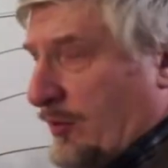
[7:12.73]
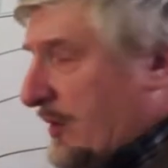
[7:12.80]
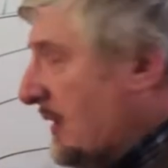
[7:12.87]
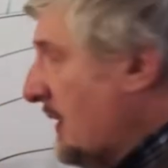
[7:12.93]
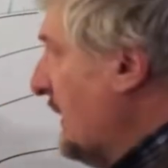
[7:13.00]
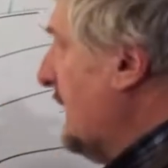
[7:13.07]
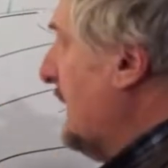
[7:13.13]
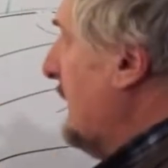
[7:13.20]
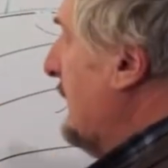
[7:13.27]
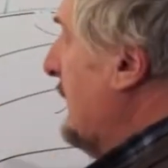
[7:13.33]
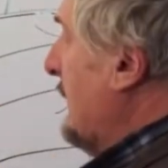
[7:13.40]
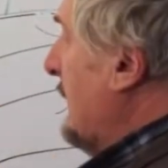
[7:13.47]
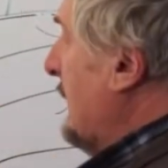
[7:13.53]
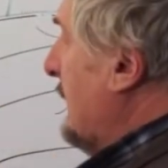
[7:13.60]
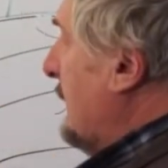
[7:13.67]
у меня
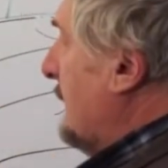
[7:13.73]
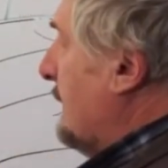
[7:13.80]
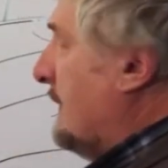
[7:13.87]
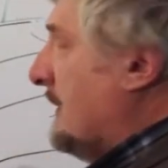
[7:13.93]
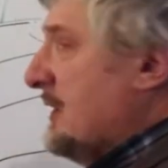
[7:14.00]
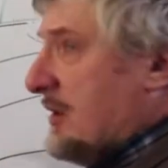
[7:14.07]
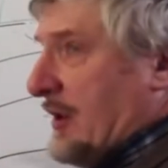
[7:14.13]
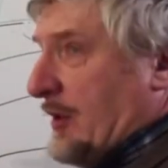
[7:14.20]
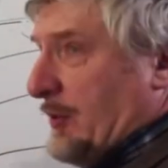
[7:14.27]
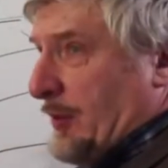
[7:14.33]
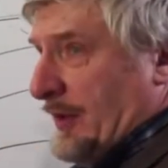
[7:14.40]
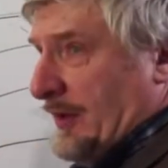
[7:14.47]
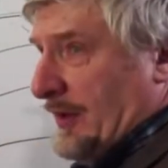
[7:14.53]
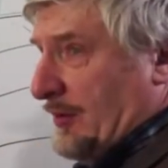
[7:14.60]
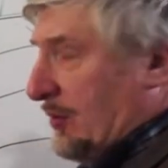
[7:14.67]
в книжках
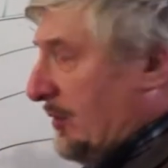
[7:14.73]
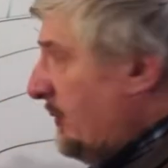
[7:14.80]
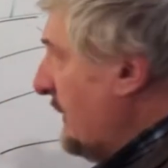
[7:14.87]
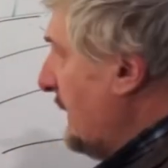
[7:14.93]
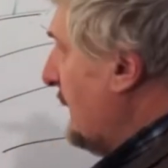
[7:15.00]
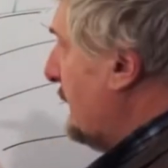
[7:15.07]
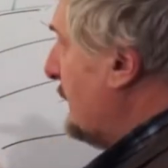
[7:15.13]
по анатомии,